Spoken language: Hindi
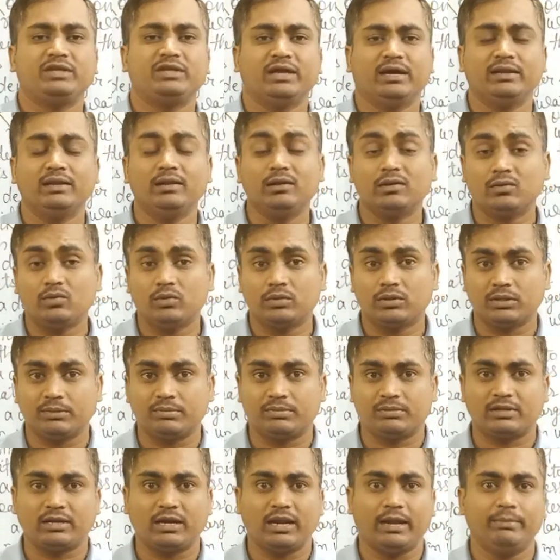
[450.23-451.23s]
चैनल को
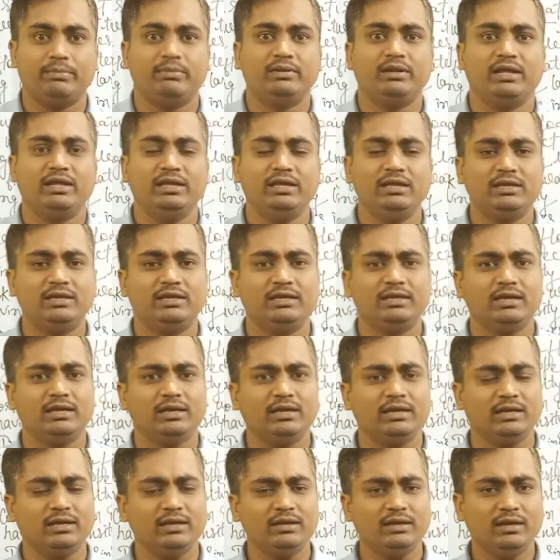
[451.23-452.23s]
सब्सक्राइब नहीं
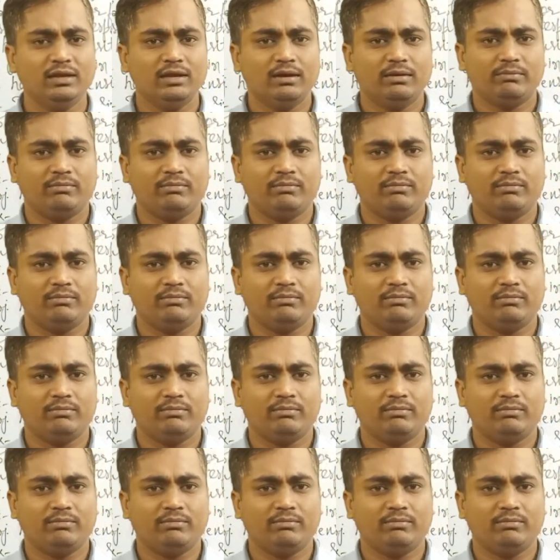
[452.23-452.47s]
किए हैं